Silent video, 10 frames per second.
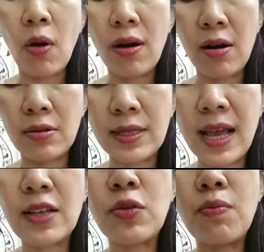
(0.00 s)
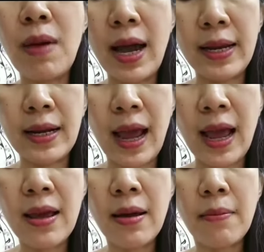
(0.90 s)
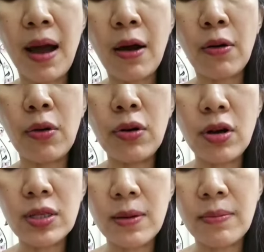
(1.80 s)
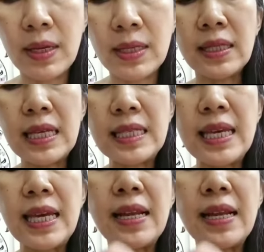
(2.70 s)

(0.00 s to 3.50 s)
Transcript: ของกระเป๋าสร้างทุกใบนะคะ บางรุ่นก็จะมีจี้จี้